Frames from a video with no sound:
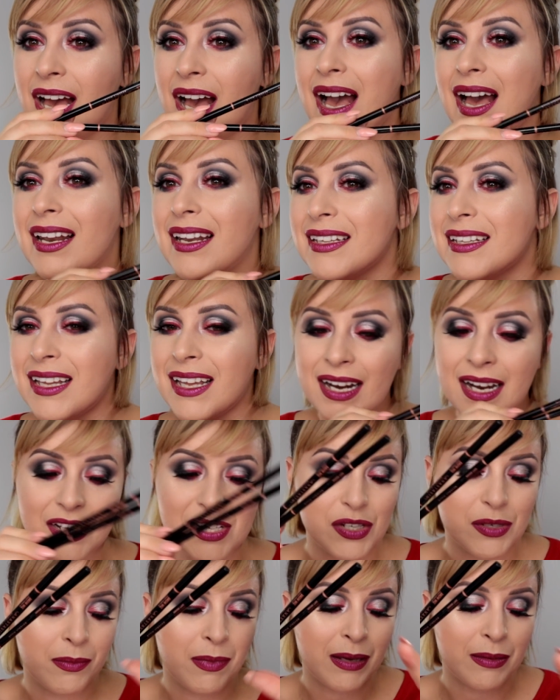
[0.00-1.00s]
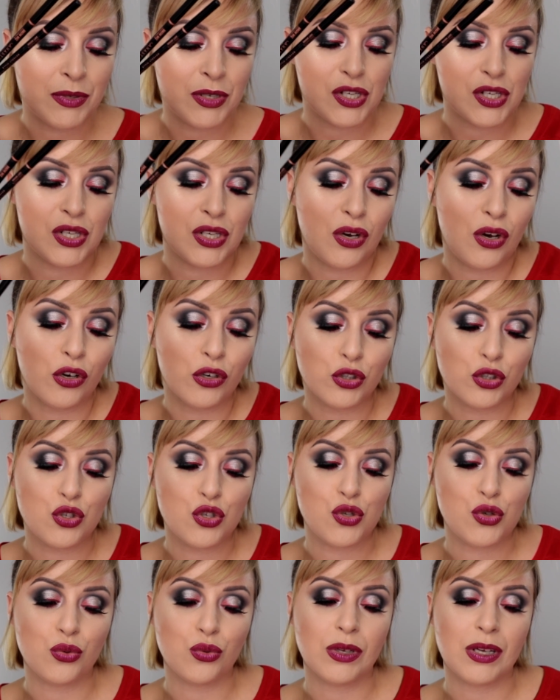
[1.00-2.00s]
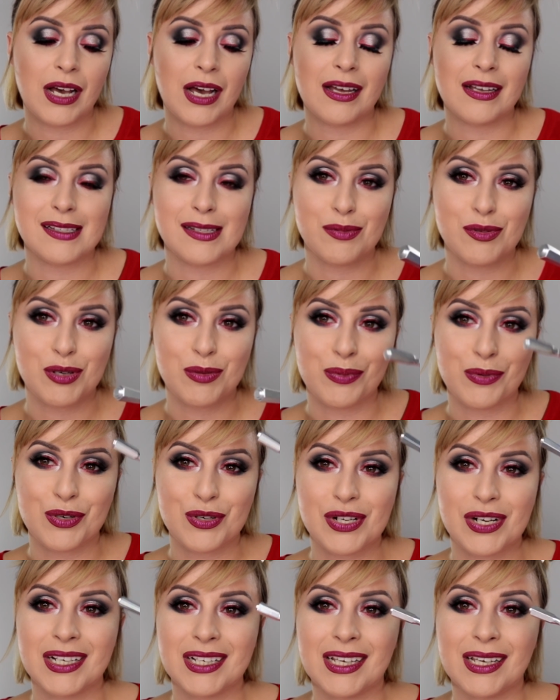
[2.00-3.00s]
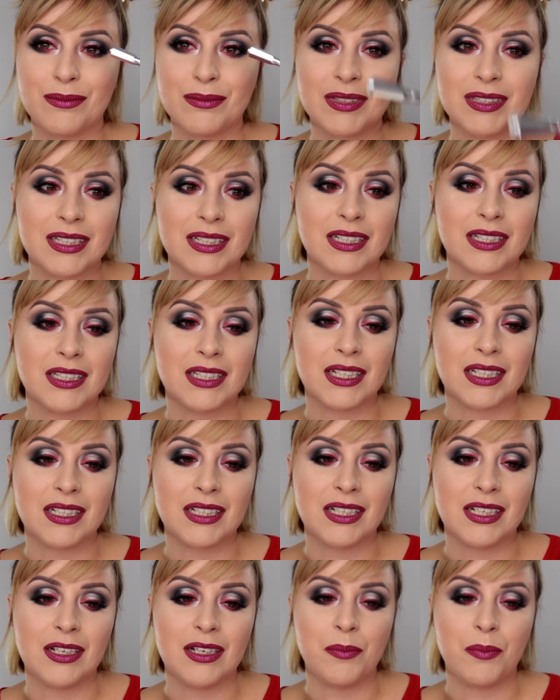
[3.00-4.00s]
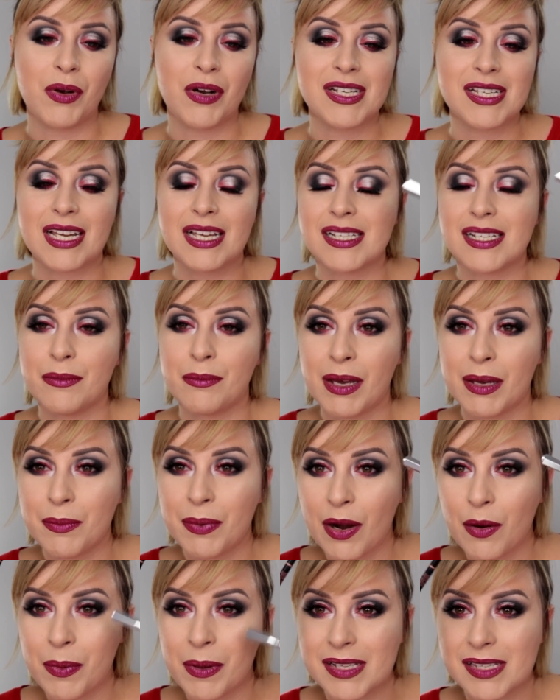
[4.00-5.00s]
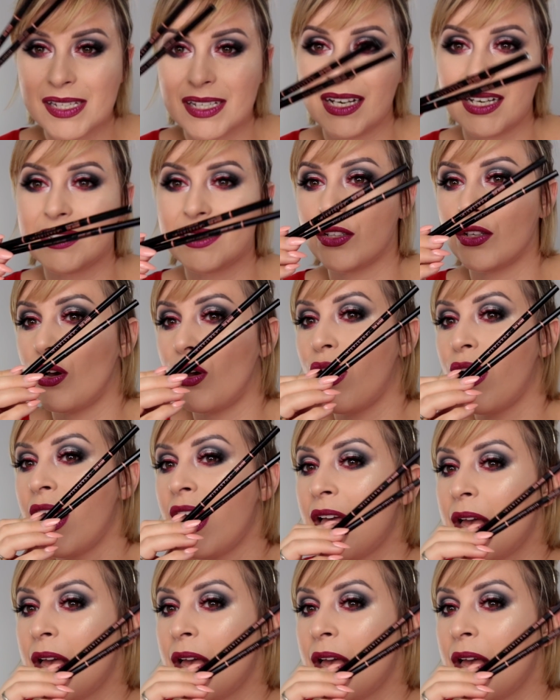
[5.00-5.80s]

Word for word: ale na razie mam jeszcze od ciulka za przeproszeniem tych e, Precisely My Brow Pencil, dlatego